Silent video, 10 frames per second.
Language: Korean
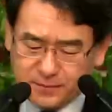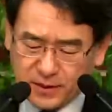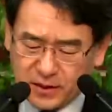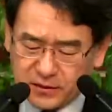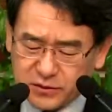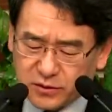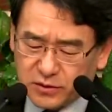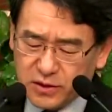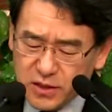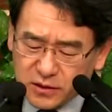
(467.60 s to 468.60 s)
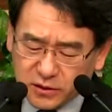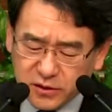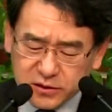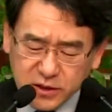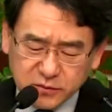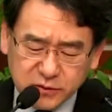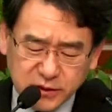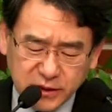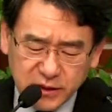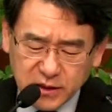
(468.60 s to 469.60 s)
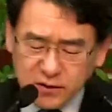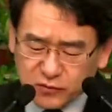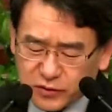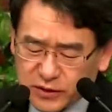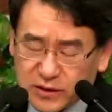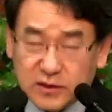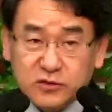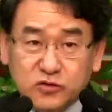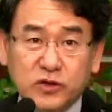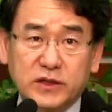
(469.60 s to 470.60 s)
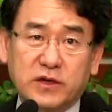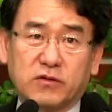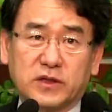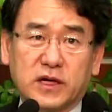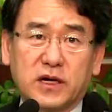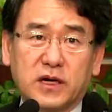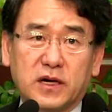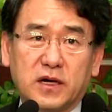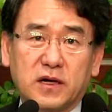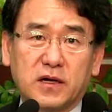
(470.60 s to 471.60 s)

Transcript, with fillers: 그래서 그 일 때문에 우리가 죽게 되었다.